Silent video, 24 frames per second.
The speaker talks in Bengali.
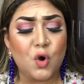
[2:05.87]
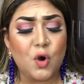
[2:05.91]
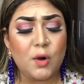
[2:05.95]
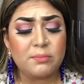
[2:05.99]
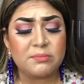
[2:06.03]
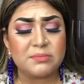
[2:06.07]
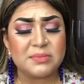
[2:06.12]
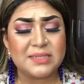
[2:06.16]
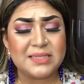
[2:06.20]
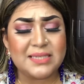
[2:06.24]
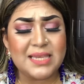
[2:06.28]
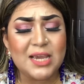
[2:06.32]

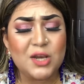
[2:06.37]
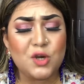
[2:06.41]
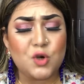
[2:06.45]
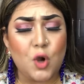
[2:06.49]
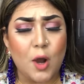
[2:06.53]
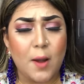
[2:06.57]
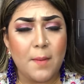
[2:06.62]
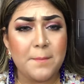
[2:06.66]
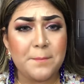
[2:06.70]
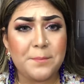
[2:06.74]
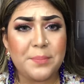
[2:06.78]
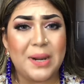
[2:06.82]
কমসে
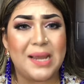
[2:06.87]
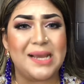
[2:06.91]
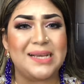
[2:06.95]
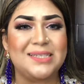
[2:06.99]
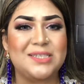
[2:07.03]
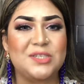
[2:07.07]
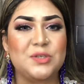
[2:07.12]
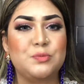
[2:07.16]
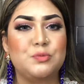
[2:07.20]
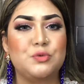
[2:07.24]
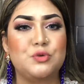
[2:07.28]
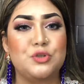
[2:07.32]
কম
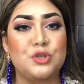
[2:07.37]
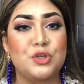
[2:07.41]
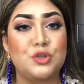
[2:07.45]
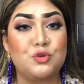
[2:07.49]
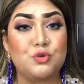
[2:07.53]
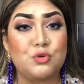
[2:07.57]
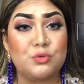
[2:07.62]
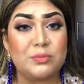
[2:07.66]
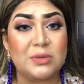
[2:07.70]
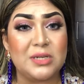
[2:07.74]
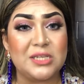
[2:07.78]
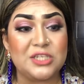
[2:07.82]
প্রাইসের মধ্যে
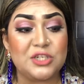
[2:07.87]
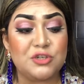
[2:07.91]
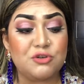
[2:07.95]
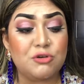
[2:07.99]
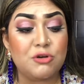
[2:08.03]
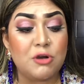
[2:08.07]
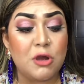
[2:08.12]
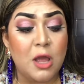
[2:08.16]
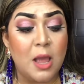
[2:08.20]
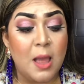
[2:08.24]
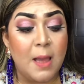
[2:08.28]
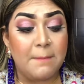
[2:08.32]
তোমরা যেন
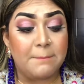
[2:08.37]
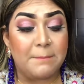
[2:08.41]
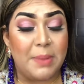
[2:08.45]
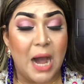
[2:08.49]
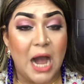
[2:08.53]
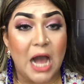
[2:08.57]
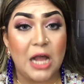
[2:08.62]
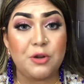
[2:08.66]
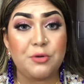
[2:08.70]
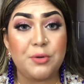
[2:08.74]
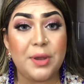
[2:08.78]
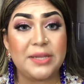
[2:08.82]

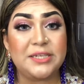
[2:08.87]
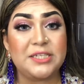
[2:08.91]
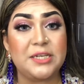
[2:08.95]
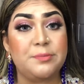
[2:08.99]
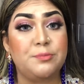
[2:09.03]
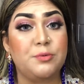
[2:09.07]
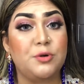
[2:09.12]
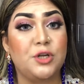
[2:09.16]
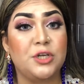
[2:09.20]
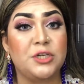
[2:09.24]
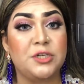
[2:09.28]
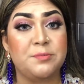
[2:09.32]
ভালো একটা
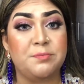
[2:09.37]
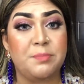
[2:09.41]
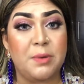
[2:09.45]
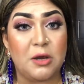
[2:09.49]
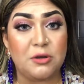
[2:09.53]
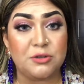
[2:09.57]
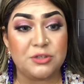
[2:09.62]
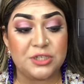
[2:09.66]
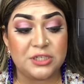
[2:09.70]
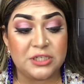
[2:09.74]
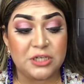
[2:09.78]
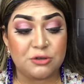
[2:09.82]
প্রোডাক্ট
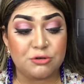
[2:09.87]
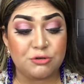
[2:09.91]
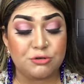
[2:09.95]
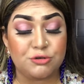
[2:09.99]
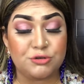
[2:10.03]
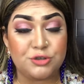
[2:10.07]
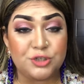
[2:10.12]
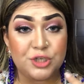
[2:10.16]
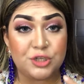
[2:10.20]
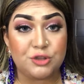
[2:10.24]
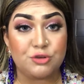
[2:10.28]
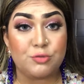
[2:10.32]
পাও যেটা
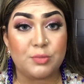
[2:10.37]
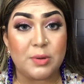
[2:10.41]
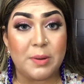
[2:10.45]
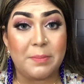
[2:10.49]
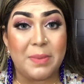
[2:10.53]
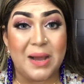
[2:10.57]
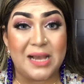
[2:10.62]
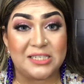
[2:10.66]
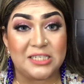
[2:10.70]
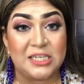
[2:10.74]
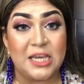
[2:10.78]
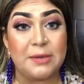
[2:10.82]
হচ্ছে তোমরা
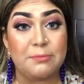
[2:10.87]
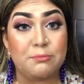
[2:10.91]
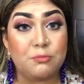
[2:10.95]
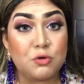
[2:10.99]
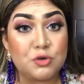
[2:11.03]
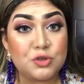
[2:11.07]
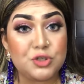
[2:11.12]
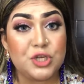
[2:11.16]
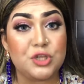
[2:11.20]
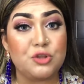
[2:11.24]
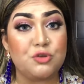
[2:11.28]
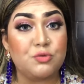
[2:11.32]
বাসায়
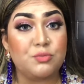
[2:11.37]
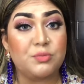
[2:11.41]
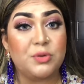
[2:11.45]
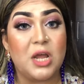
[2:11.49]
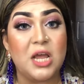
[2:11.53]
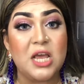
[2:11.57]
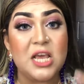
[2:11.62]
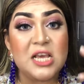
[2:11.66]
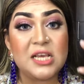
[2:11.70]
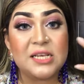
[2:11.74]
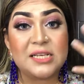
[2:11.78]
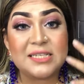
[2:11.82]
বসে তোমরা
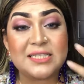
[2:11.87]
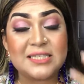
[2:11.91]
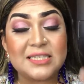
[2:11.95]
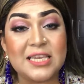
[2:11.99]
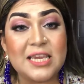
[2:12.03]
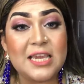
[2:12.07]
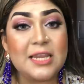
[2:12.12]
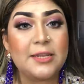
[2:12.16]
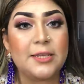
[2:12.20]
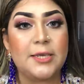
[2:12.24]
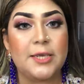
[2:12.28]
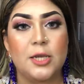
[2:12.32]

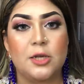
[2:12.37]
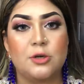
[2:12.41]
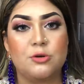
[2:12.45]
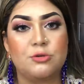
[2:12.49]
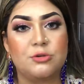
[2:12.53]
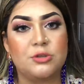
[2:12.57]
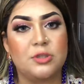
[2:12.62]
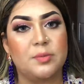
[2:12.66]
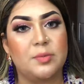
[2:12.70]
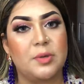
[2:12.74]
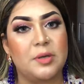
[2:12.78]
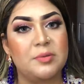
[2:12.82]
স্কিন কেয়ার
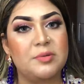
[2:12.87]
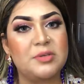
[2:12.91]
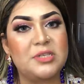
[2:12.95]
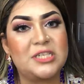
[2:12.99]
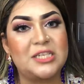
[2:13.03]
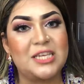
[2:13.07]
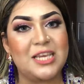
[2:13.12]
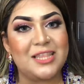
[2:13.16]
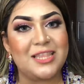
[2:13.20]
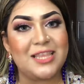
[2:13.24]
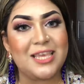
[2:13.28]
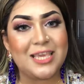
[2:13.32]
করতে পারো আমি
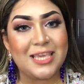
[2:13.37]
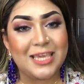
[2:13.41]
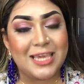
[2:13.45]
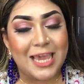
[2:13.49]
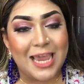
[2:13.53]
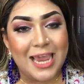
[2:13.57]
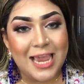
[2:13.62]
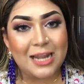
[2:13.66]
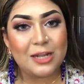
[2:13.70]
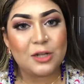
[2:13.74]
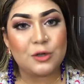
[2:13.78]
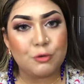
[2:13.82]
সেদিক
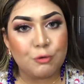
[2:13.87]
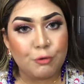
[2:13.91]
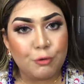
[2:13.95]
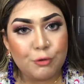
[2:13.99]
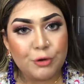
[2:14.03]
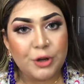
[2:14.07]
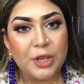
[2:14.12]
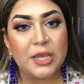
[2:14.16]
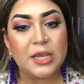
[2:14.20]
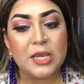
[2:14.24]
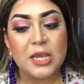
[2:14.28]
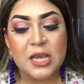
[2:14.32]
খেয়াল
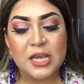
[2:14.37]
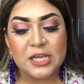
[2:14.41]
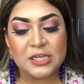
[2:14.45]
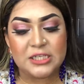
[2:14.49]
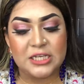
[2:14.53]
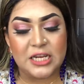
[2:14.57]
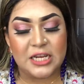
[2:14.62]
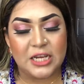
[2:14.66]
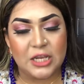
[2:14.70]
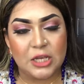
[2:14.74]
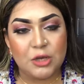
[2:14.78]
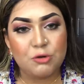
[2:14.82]
করি
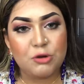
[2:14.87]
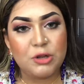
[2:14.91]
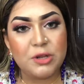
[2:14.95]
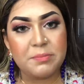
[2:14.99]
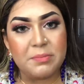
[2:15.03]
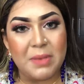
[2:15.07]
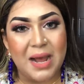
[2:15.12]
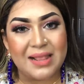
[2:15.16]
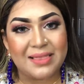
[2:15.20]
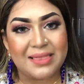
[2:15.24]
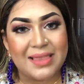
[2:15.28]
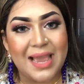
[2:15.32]
সেগুলি
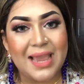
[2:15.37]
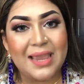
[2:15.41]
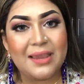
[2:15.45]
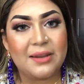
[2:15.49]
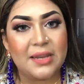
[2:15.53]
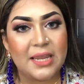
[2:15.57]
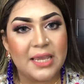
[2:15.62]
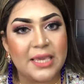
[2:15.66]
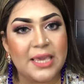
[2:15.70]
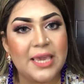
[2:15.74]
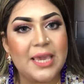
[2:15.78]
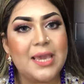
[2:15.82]
মাথায়
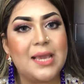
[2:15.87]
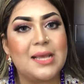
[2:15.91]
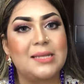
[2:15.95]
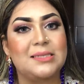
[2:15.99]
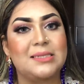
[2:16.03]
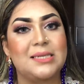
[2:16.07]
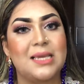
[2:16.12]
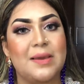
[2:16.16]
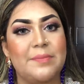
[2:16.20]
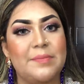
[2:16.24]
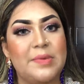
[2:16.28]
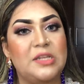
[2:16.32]
রেখেই
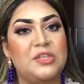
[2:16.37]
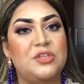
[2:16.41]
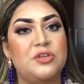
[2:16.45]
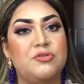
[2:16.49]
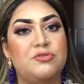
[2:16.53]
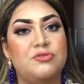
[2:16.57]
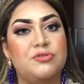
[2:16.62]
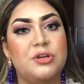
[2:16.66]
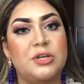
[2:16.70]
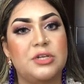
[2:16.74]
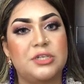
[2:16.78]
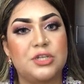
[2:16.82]
আজকে আমি
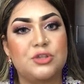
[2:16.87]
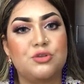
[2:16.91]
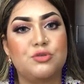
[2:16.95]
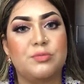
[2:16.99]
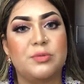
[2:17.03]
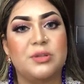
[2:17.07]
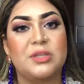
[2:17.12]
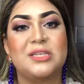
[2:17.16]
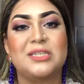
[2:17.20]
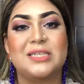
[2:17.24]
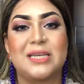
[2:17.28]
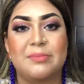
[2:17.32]
টিউটোরিয়ালটা
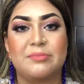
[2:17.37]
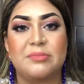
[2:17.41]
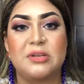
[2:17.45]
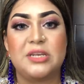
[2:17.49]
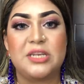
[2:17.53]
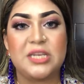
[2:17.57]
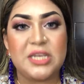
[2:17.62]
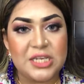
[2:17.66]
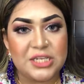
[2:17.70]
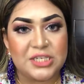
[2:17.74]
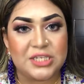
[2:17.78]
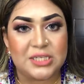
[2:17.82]
তোমাদের সামনে
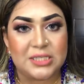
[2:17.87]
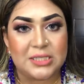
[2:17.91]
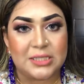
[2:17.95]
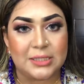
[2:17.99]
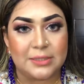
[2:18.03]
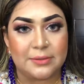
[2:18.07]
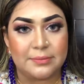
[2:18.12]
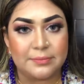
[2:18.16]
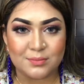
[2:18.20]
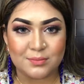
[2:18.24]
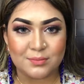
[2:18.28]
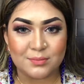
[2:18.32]
নিয়ে এসেছি